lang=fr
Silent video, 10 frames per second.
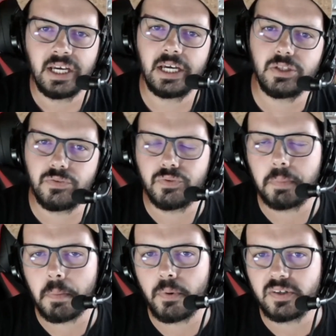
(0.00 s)
et de vous
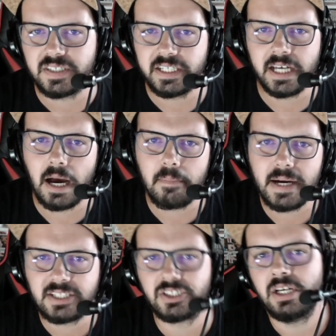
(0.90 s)
proposer un
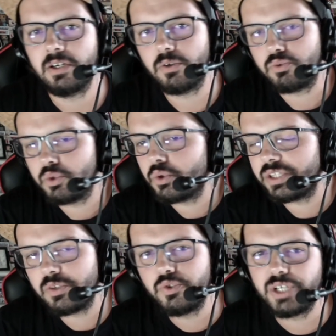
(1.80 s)
match euh, du
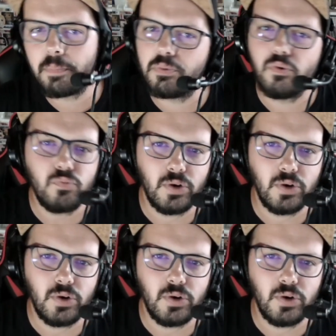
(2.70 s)
côté du Japon.